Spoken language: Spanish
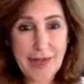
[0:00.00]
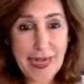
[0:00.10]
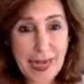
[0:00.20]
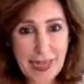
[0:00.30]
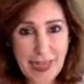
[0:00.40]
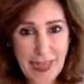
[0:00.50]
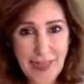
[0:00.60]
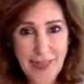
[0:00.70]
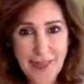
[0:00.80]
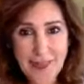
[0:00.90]
realidad,
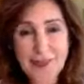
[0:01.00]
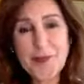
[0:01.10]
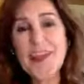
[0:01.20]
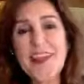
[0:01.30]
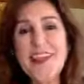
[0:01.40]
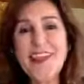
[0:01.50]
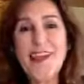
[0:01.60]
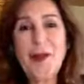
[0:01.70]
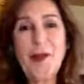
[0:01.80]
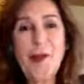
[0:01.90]
¿ok?
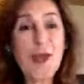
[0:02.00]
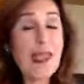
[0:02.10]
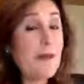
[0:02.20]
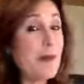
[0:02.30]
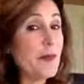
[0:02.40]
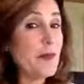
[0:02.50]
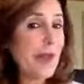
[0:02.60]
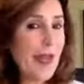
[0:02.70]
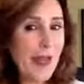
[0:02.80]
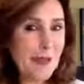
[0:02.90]
Lo que
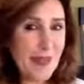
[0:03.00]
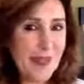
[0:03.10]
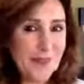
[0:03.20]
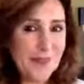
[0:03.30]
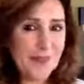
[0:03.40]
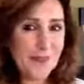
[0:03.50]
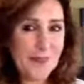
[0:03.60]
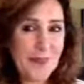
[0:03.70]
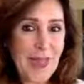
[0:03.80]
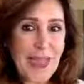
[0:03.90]
llamamos la vida.
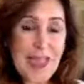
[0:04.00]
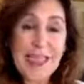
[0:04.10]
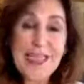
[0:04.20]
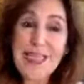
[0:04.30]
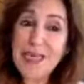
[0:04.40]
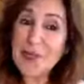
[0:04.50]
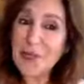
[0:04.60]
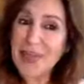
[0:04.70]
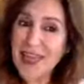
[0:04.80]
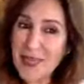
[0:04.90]
Y si te das
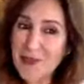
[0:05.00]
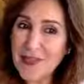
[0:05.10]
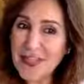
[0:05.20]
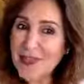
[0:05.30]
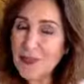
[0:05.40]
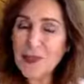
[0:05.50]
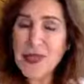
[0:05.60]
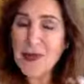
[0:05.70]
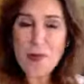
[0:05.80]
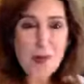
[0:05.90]
cuenta, la vida es un
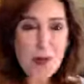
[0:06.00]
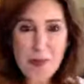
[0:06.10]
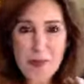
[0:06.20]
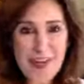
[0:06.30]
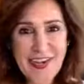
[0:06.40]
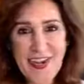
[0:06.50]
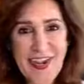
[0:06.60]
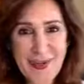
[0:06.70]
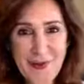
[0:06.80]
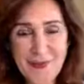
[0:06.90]
enorme
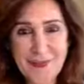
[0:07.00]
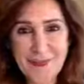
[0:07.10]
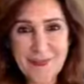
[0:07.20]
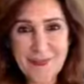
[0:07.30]
regalo.